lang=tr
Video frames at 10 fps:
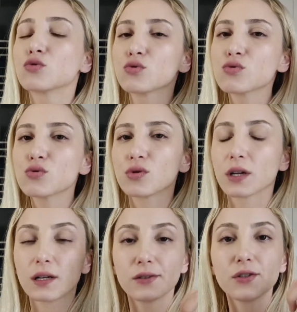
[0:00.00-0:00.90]
uzun
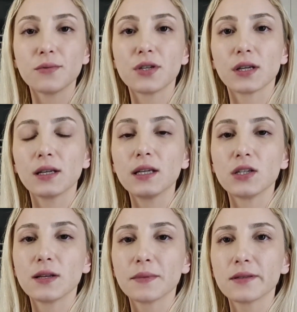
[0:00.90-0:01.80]
süre kalıcı bir şekilde
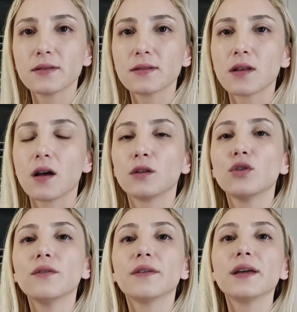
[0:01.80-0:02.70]
işlemesini
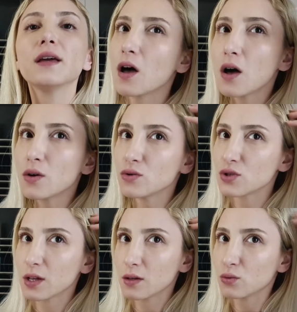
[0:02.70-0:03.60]
sağlıyor ve daha
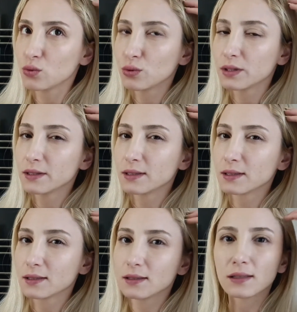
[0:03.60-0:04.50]
önce
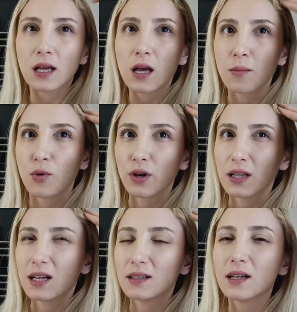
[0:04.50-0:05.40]
uyguladığınız
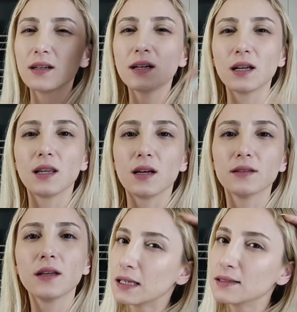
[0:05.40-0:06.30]
boyalardan
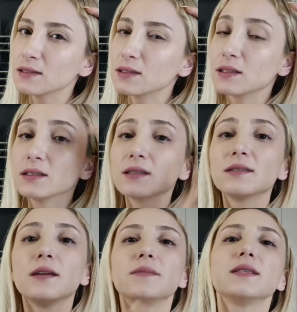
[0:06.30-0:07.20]
kalan kalıntıları
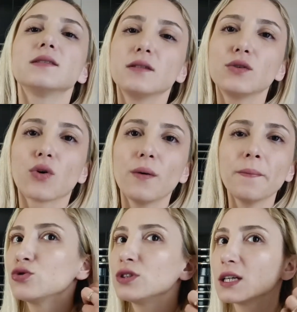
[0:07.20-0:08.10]
da
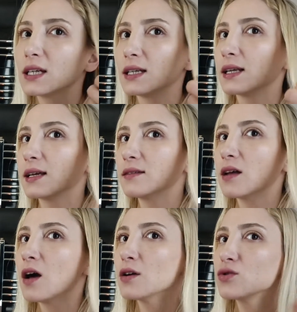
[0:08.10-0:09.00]
temizliyor. Şu şekilde
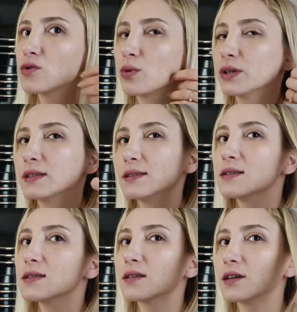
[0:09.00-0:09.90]
daha önce
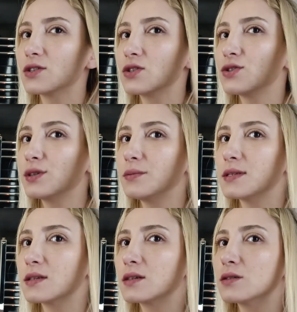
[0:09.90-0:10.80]
boyadığınız ya da açıcılı
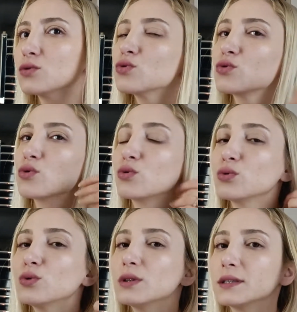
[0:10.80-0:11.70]
bir sarının üstüne
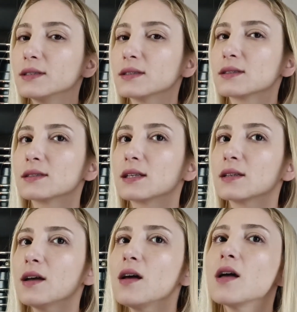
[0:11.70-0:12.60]

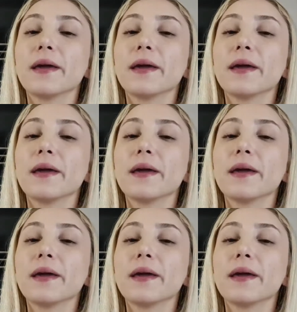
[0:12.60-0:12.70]
uyguladığınızda da